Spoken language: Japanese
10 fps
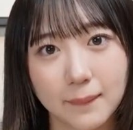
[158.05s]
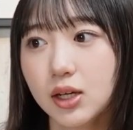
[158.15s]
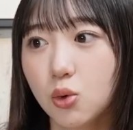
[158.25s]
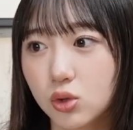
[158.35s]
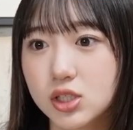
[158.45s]

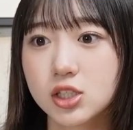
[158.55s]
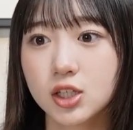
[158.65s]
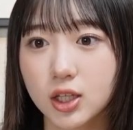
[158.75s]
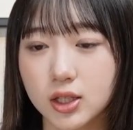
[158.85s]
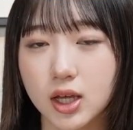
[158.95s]
結構落ち
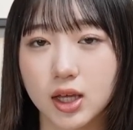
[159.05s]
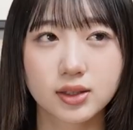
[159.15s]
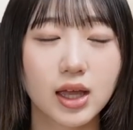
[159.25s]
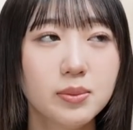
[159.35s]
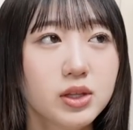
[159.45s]
着いてて、
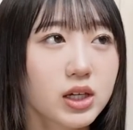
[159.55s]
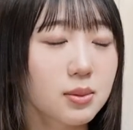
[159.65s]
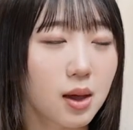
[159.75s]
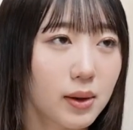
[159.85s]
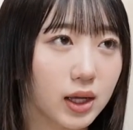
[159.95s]
だいぶ
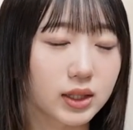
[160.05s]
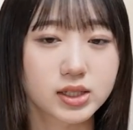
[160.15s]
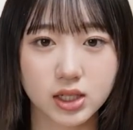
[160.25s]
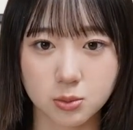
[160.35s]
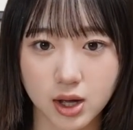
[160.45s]
ニキビやばかった
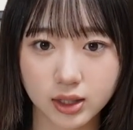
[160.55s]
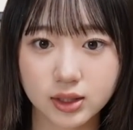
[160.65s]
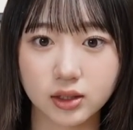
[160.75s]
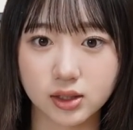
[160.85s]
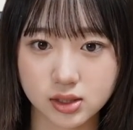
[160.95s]
時期もあっ
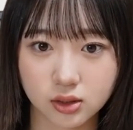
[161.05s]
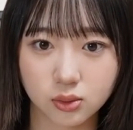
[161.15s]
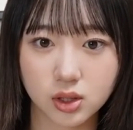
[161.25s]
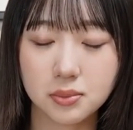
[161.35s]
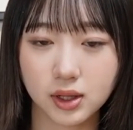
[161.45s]
たんですけ
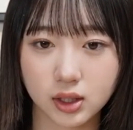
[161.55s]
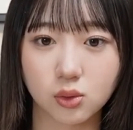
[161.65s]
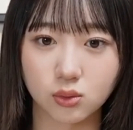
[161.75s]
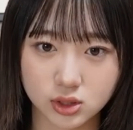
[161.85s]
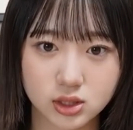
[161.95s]
ど、今は結
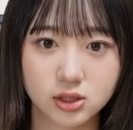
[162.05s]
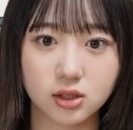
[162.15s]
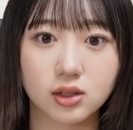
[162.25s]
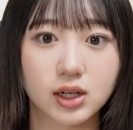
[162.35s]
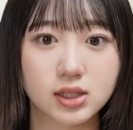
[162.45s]
構落ち着い
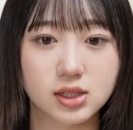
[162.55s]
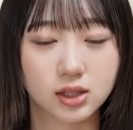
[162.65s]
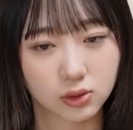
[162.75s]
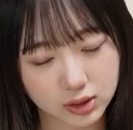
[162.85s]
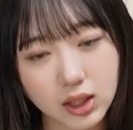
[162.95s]
てる感じな
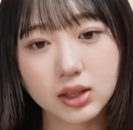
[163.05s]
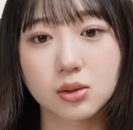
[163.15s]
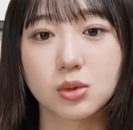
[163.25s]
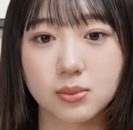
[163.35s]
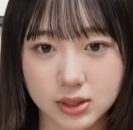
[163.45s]
のかなって
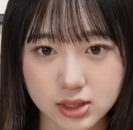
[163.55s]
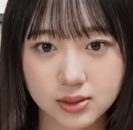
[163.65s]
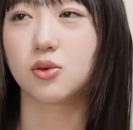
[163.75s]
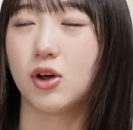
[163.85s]
思います。